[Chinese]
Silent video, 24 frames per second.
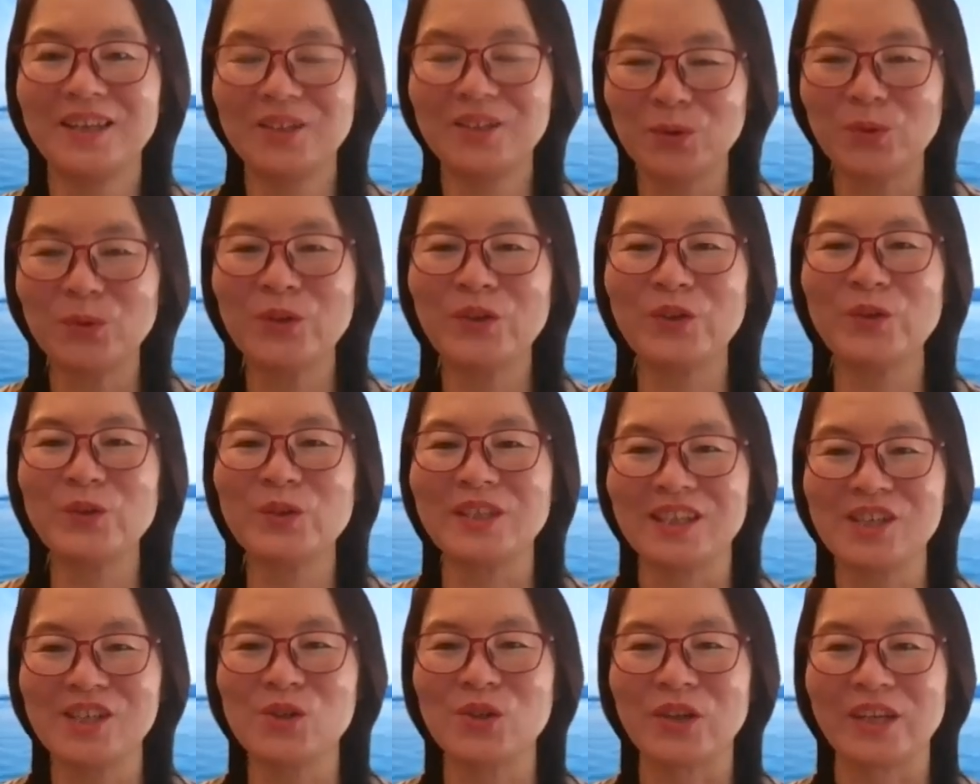如鱼得
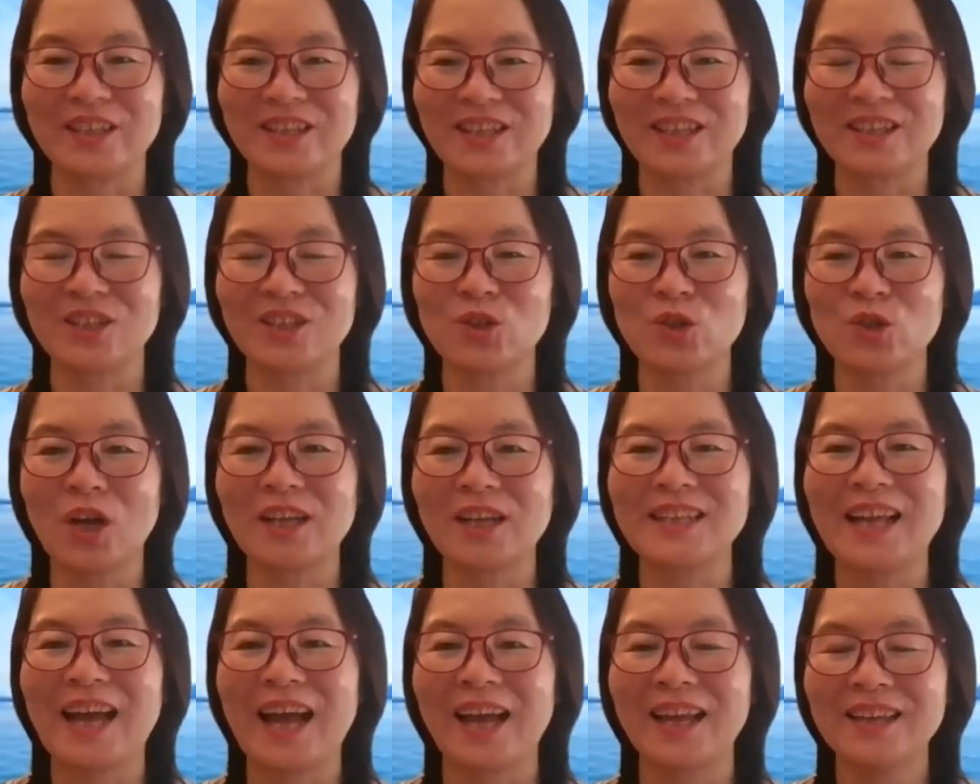水的一个状
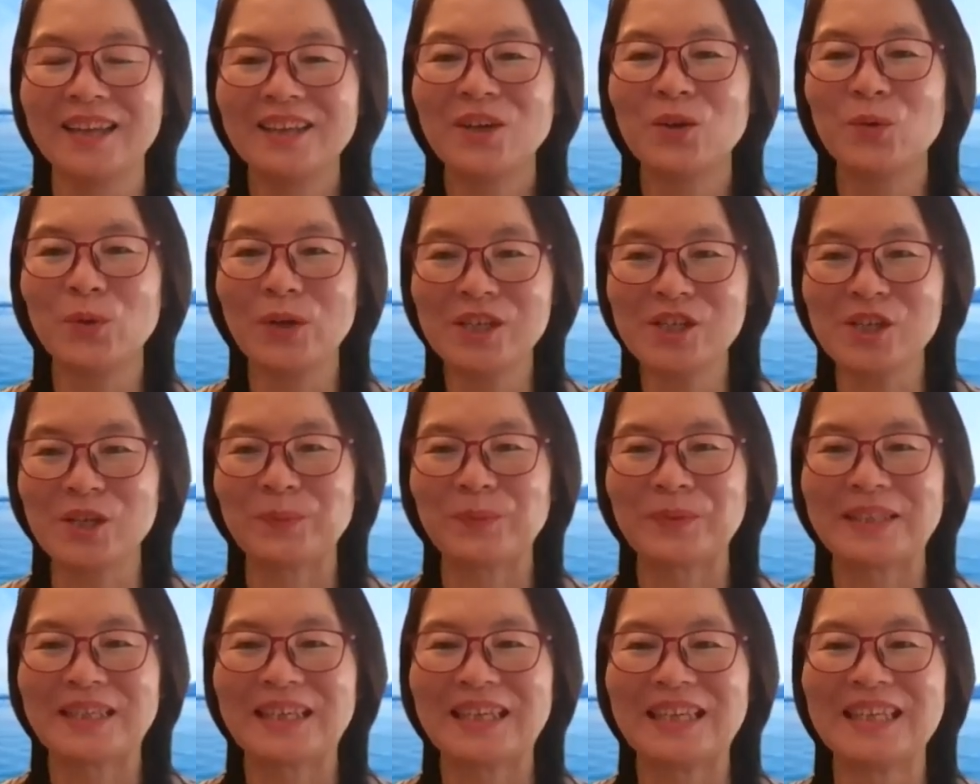态，为什么
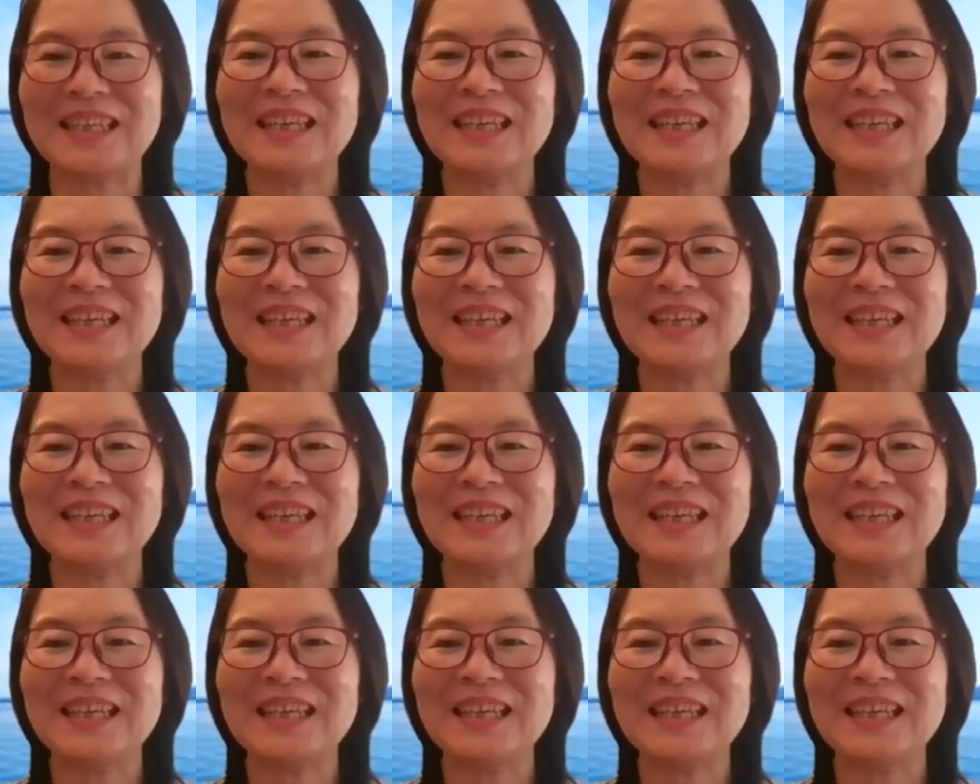呢？